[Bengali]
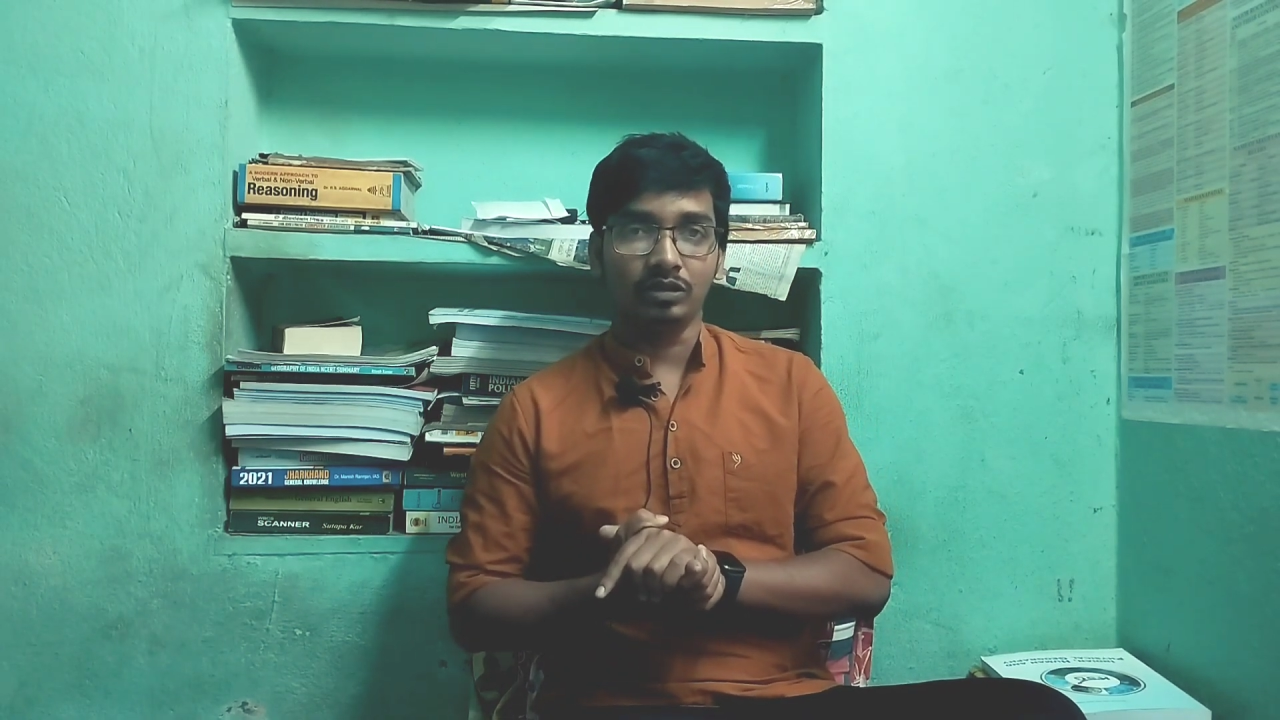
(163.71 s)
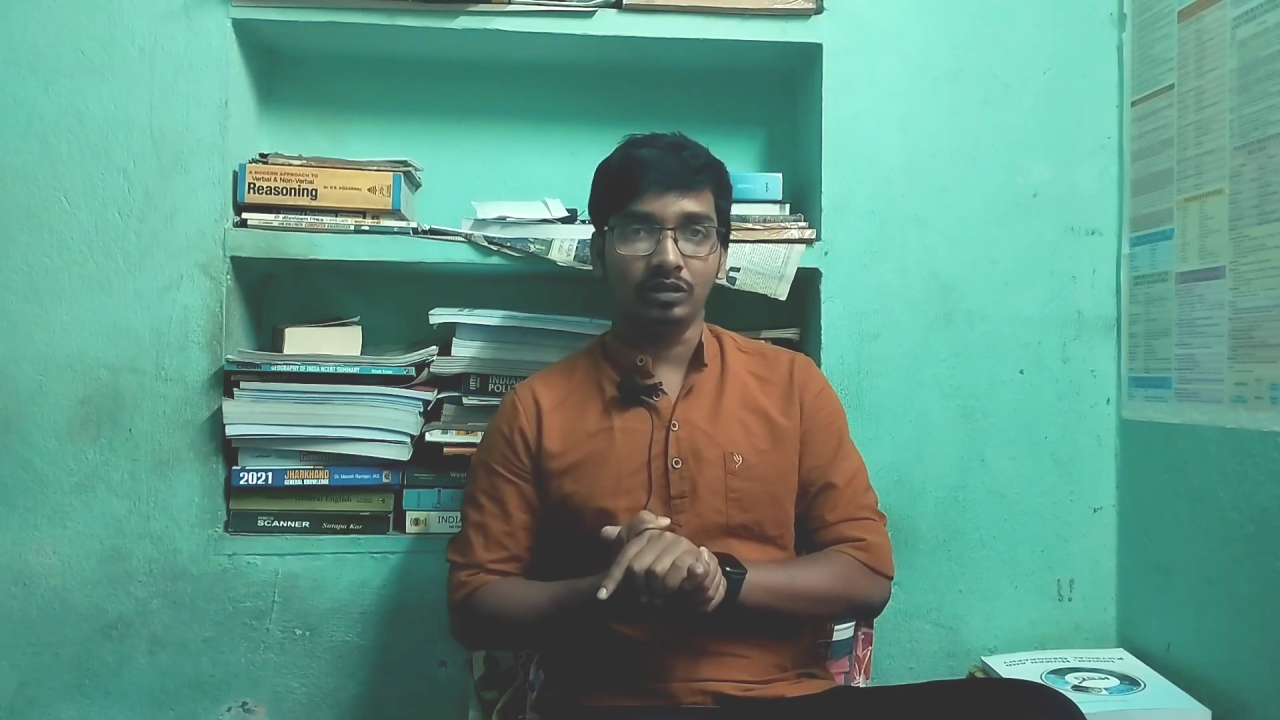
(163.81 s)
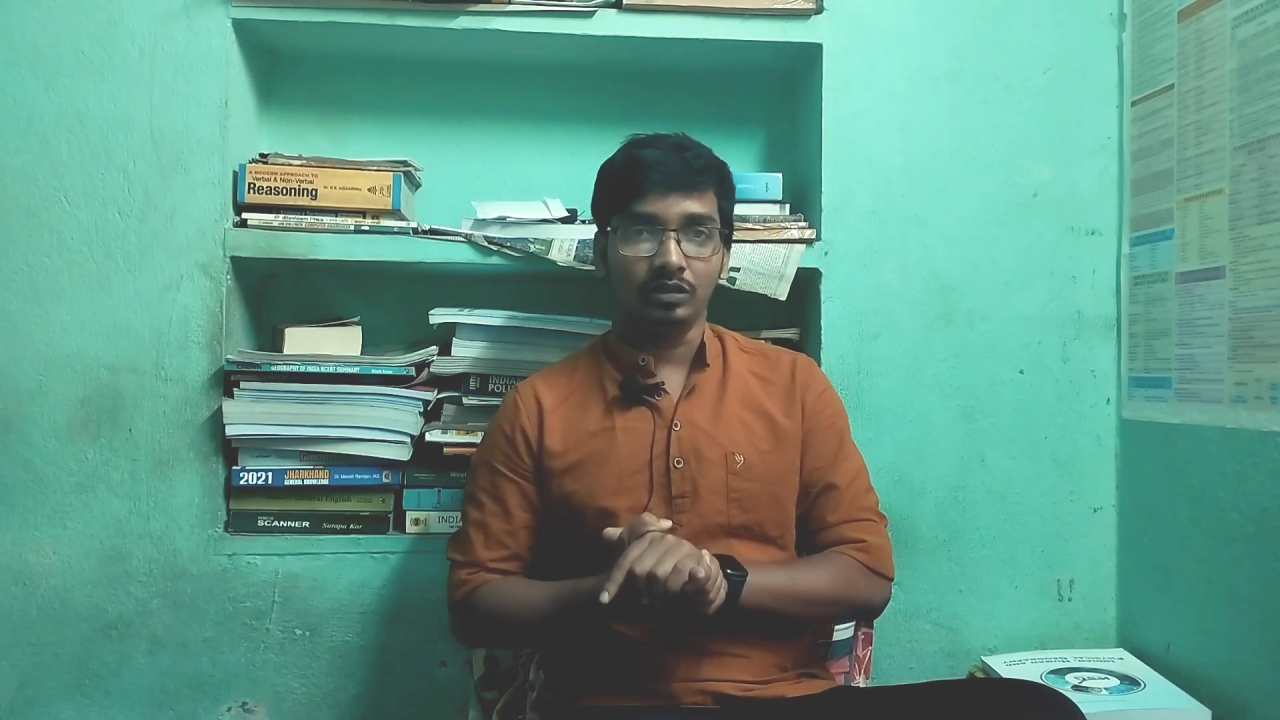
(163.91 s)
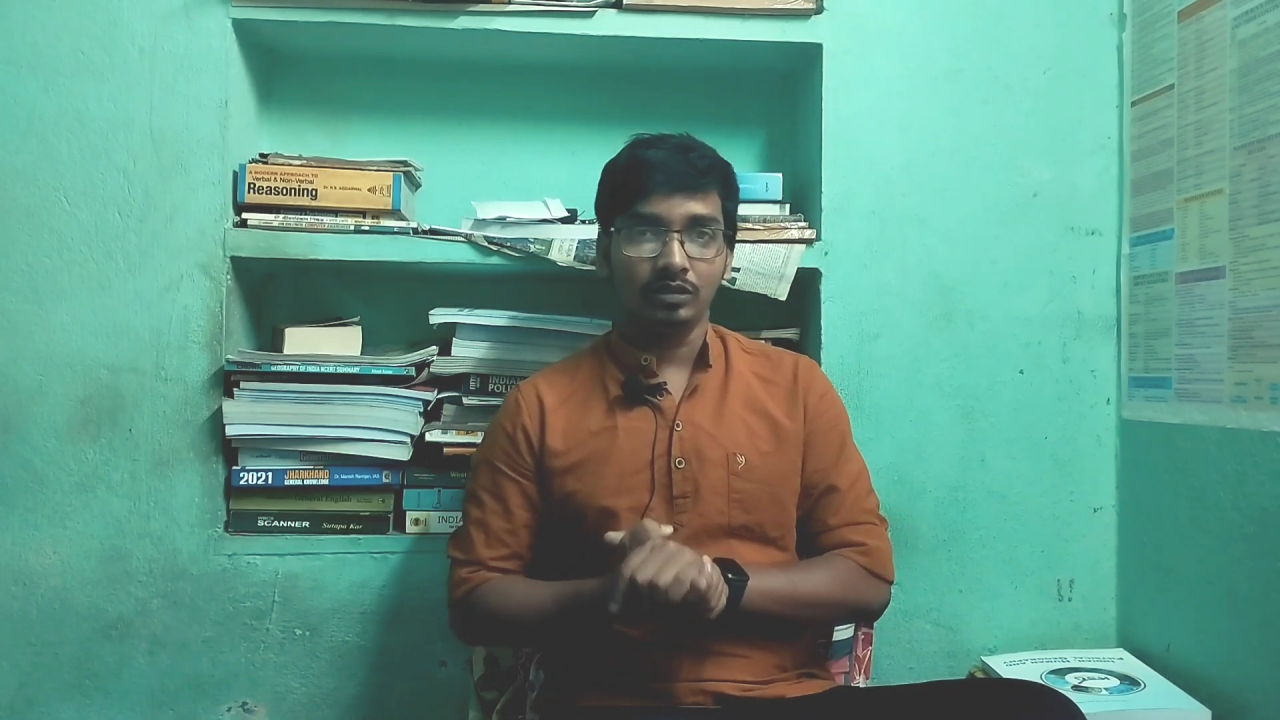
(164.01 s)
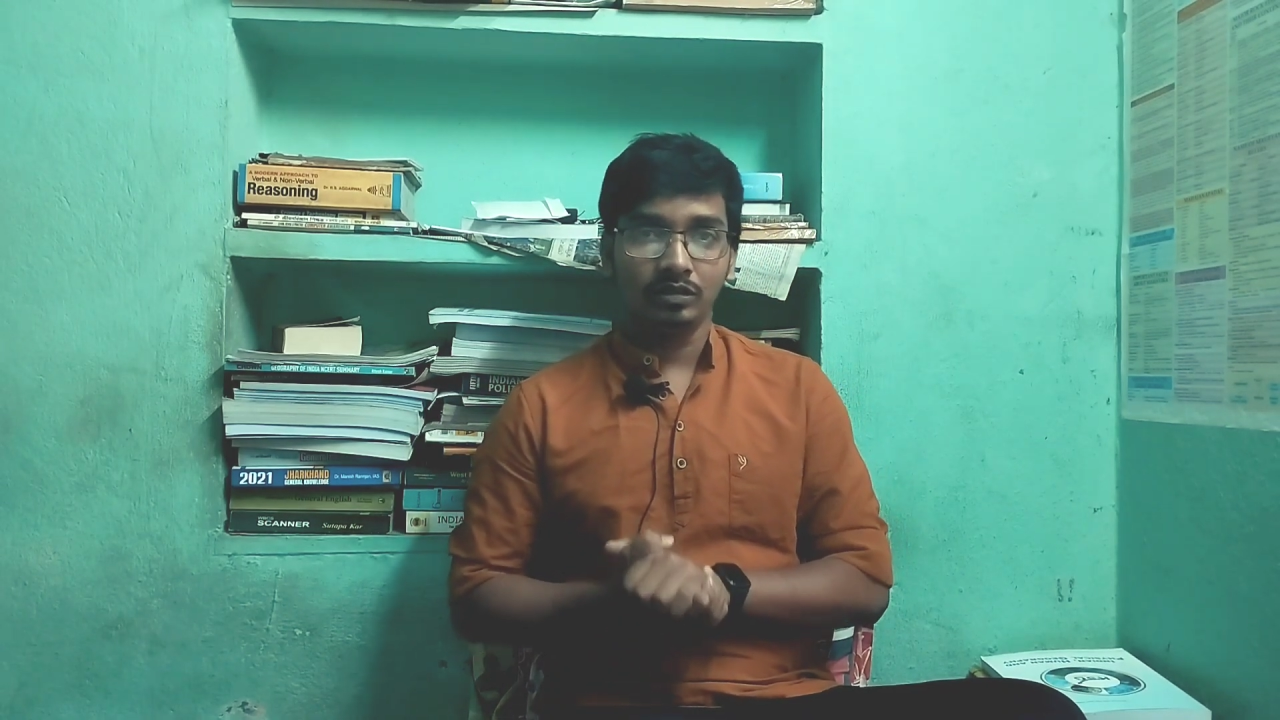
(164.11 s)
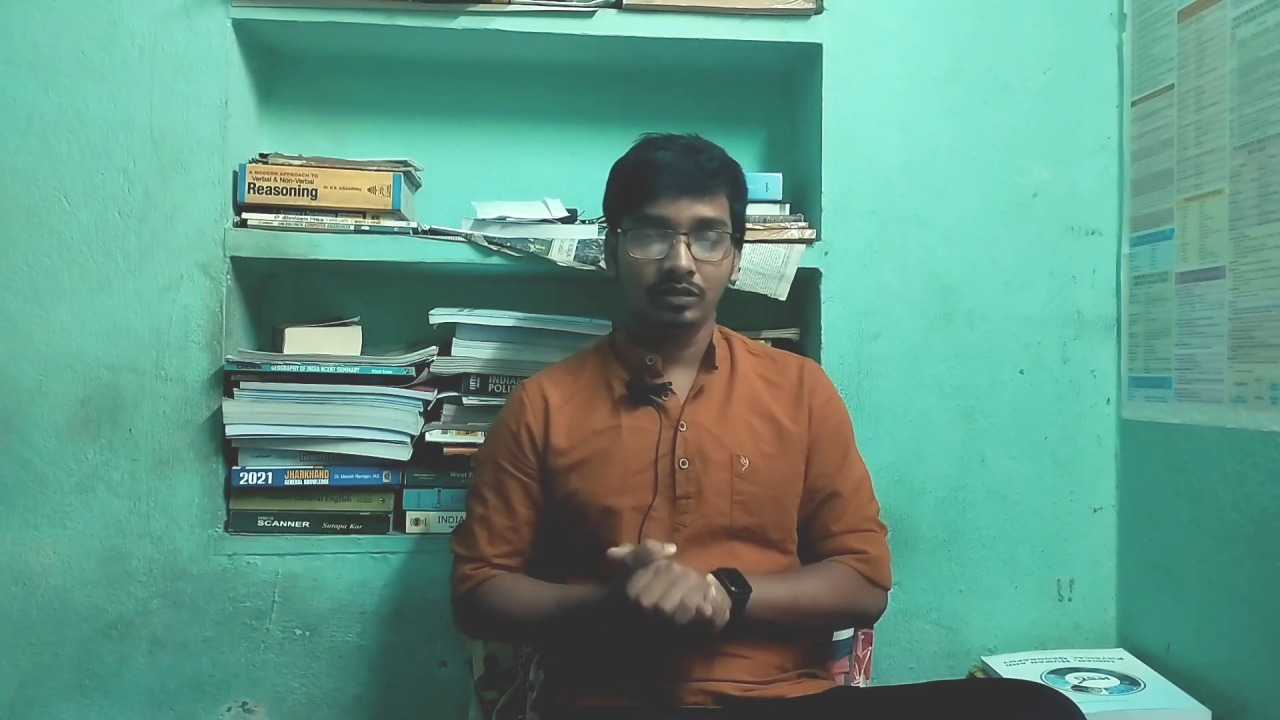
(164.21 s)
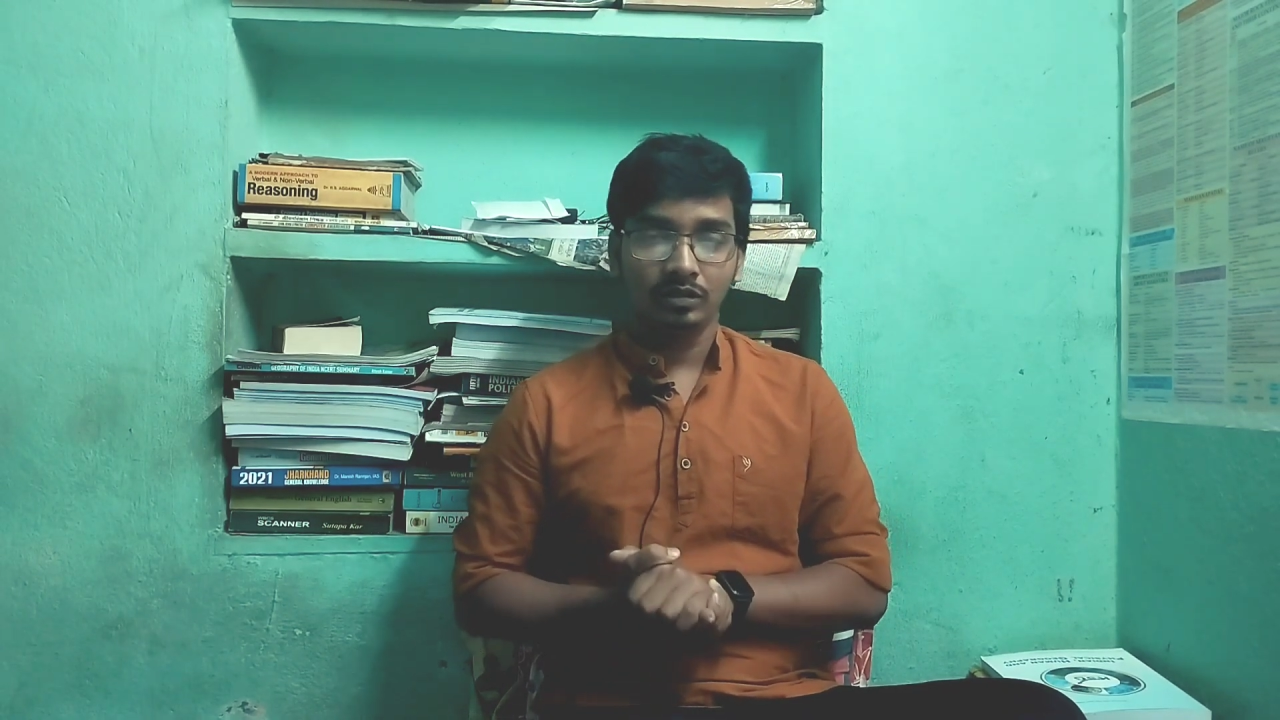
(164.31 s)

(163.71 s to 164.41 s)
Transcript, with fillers: করছেন